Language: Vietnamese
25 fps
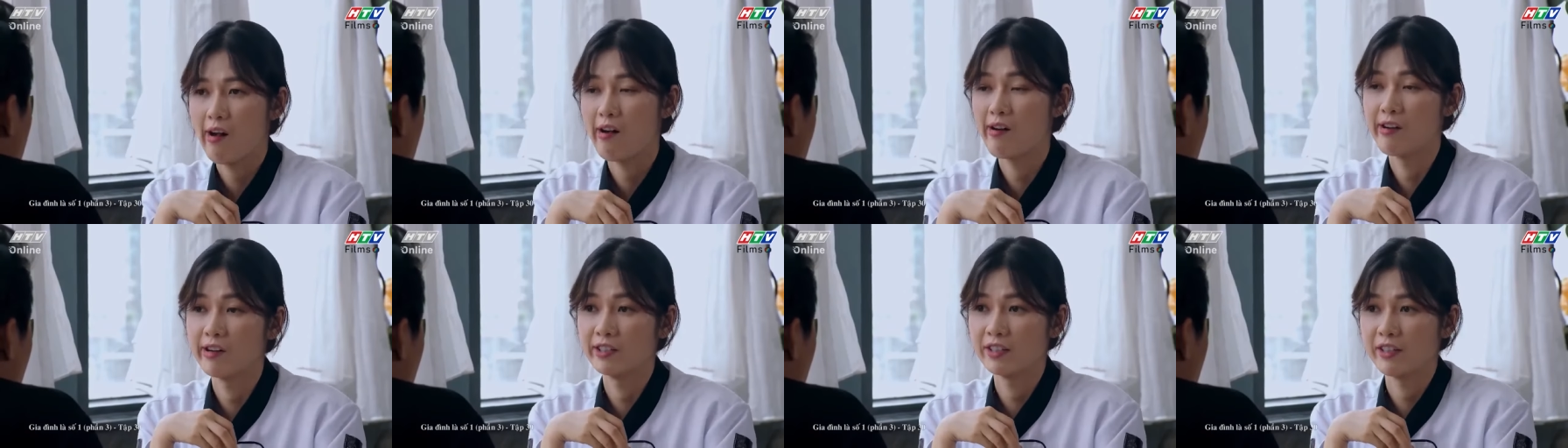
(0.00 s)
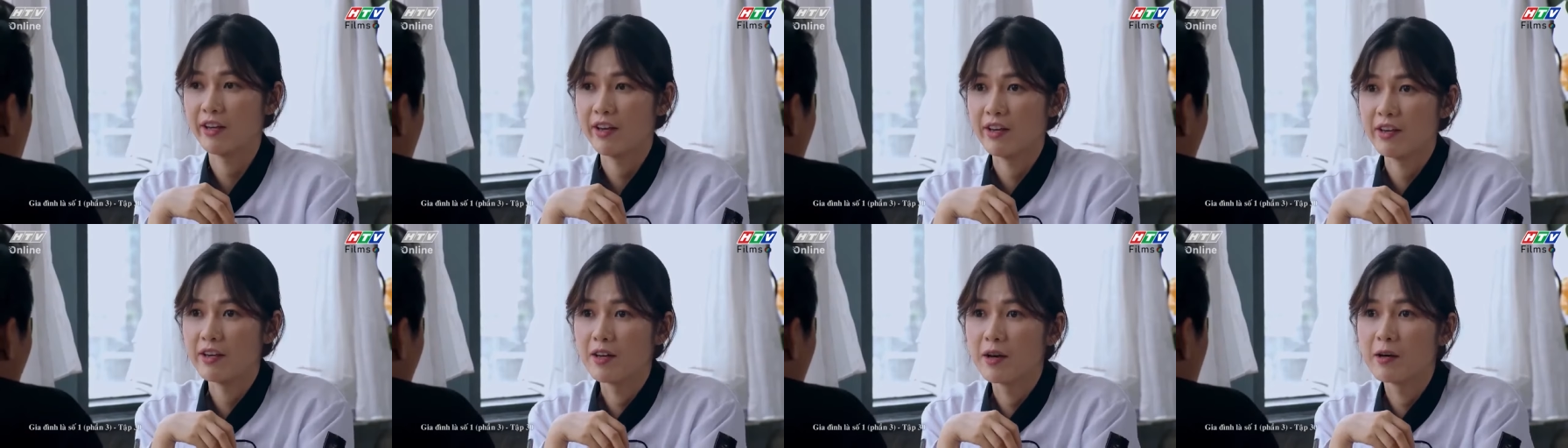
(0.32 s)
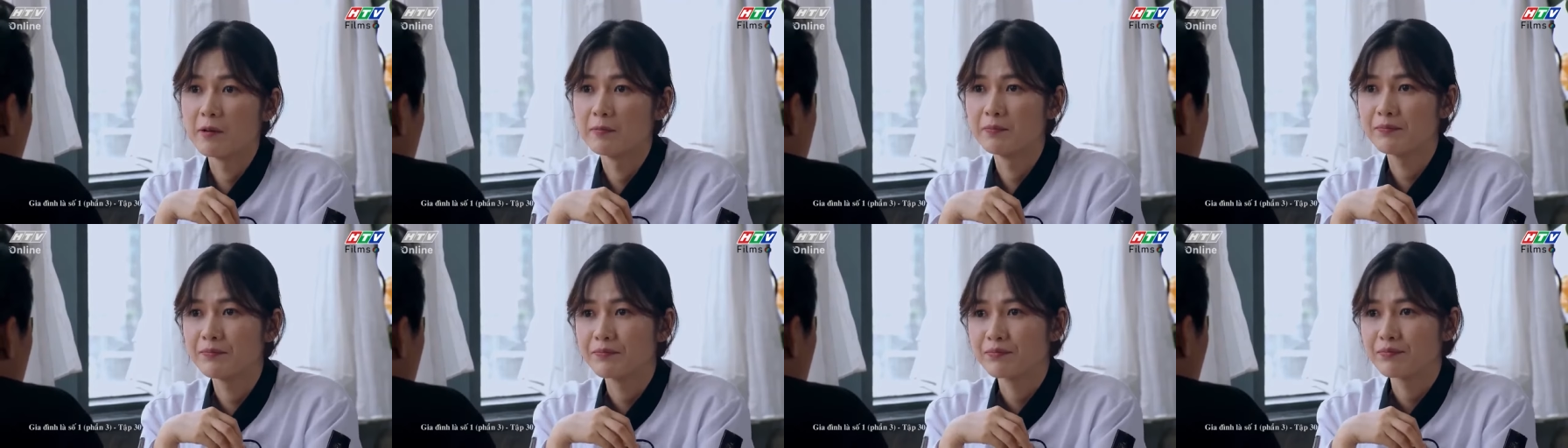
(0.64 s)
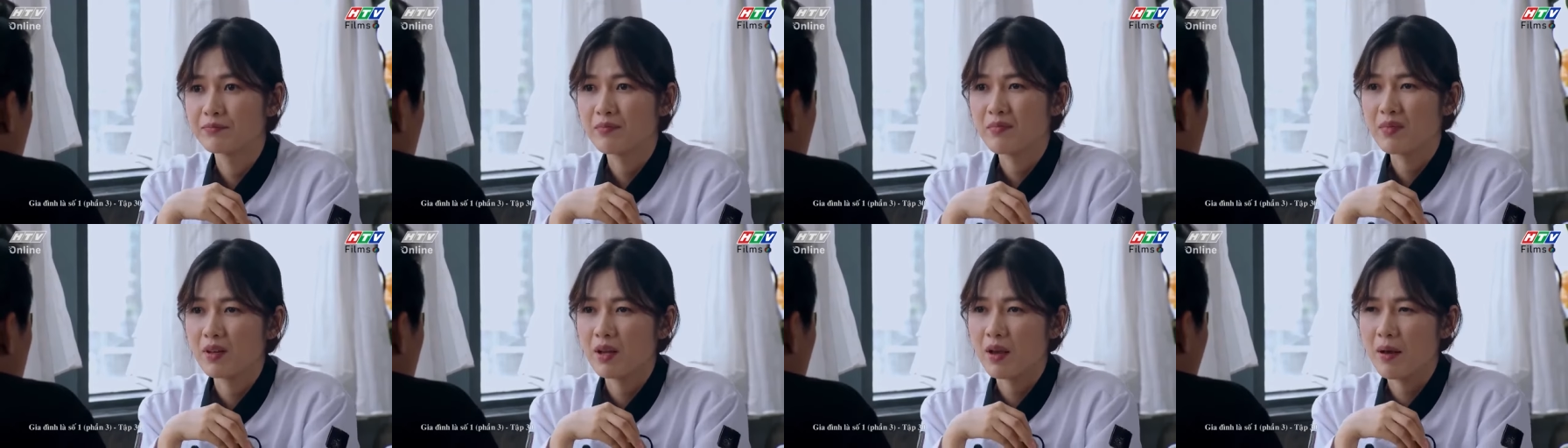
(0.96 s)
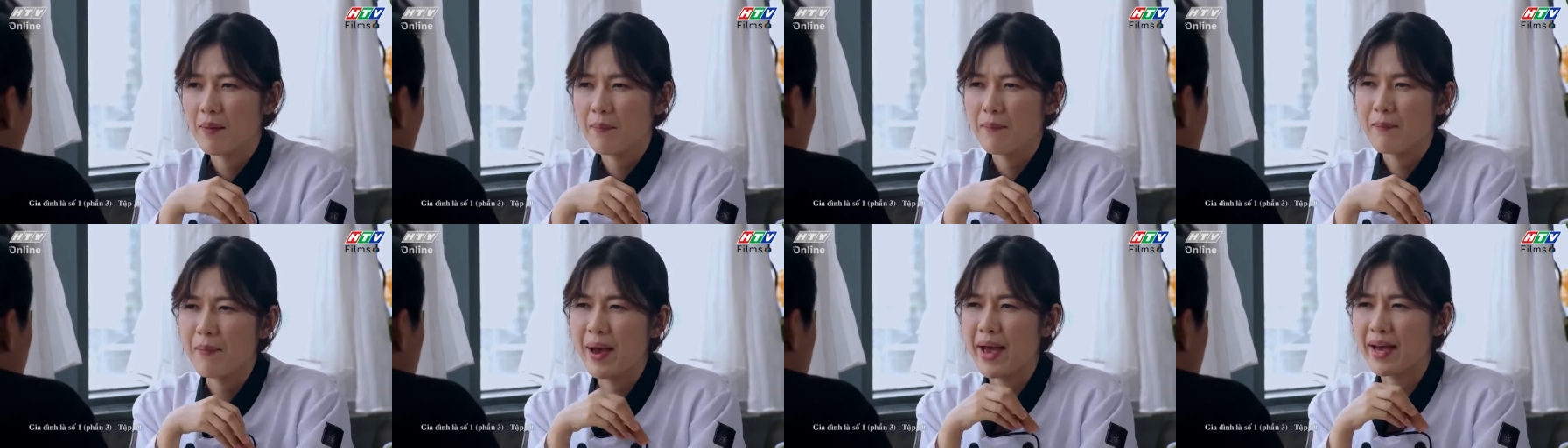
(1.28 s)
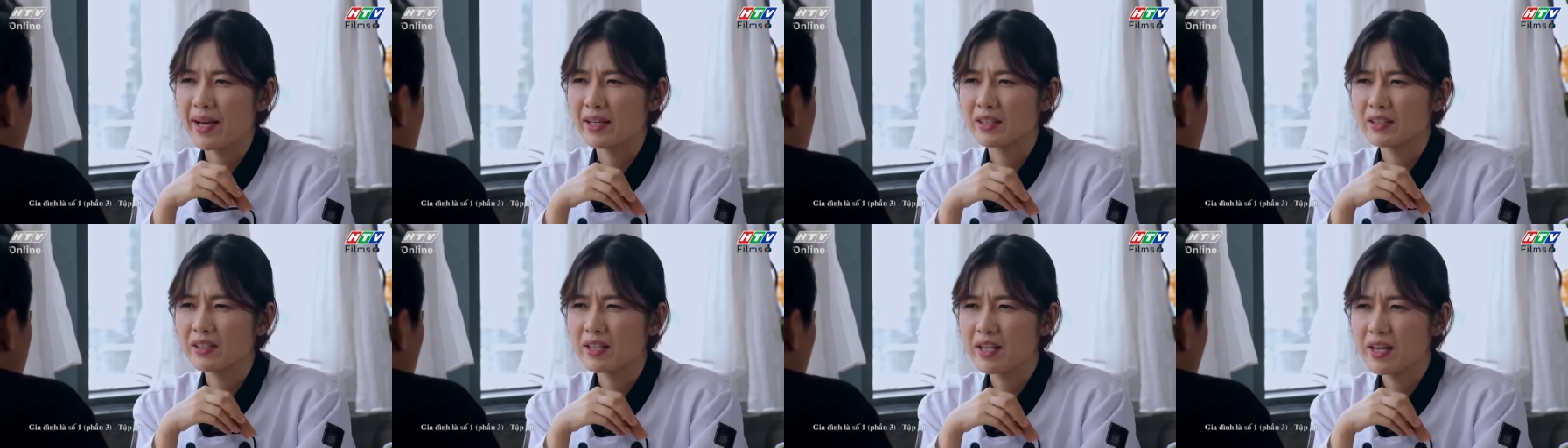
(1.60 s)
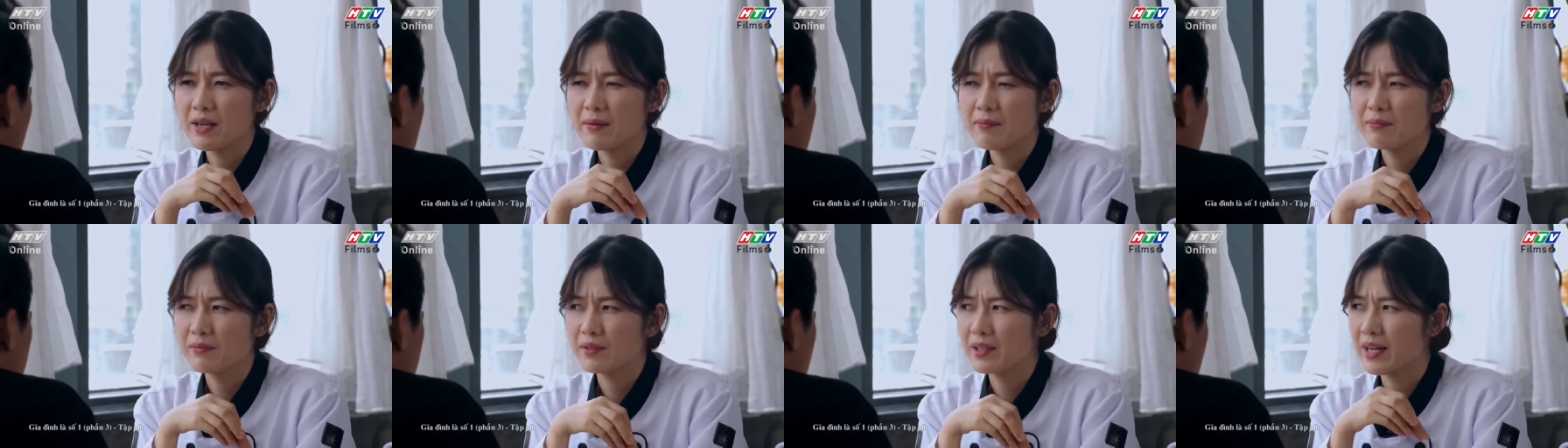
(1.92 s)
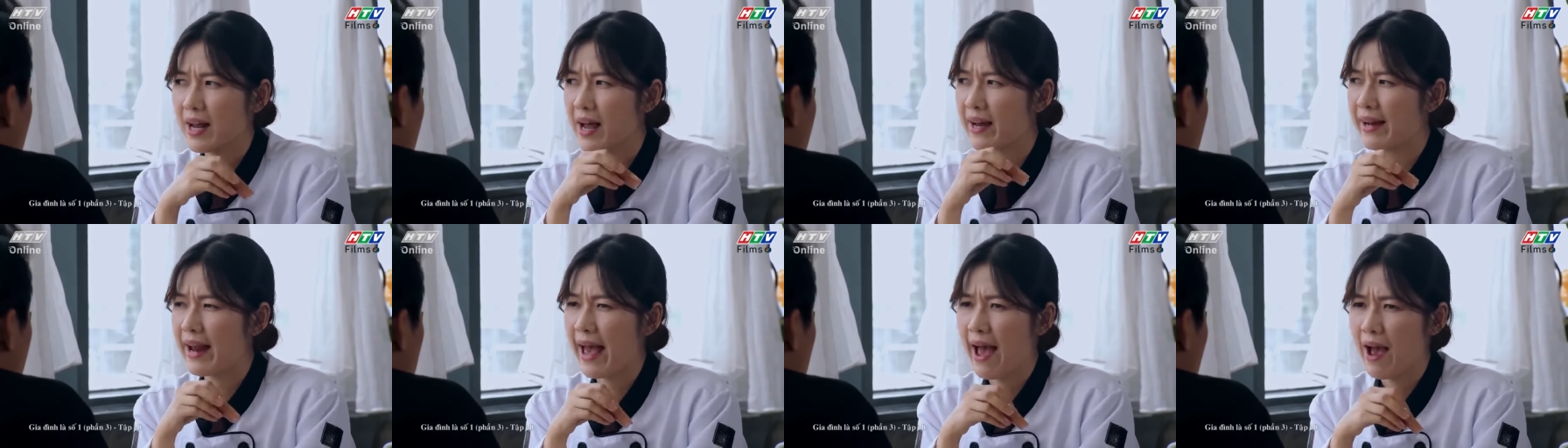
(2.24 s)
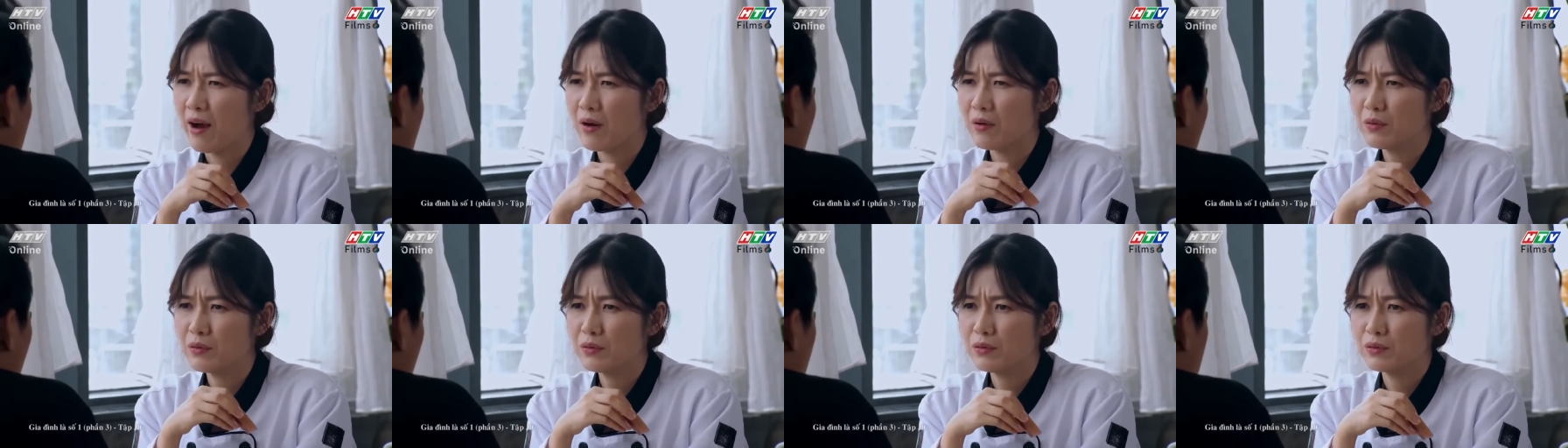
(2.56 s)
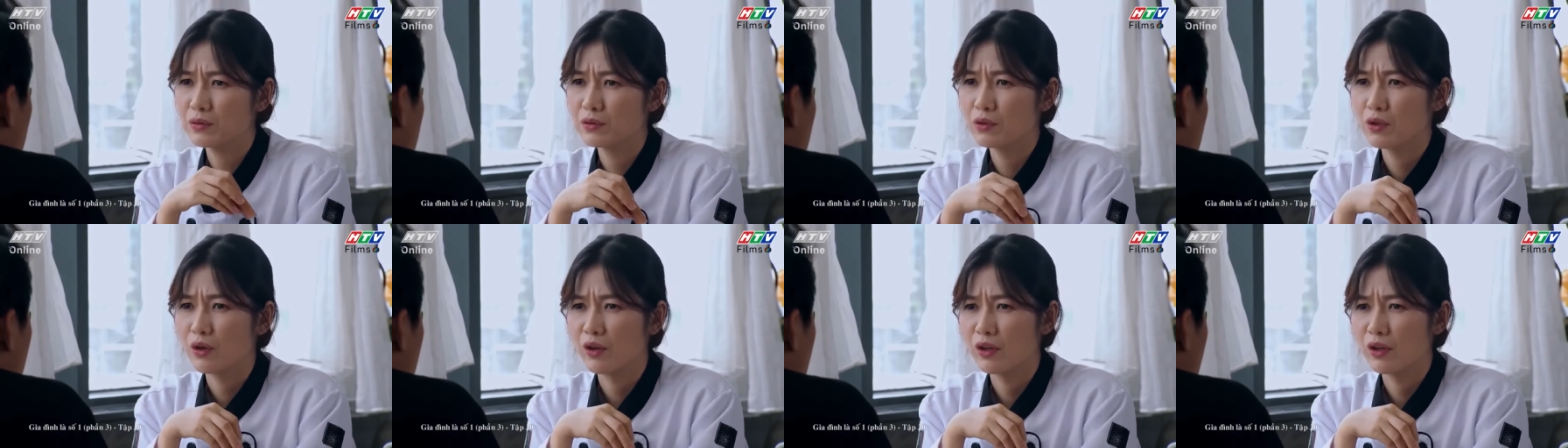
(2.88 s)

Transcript: ờ thì ờ, mai ăn tim ra đảo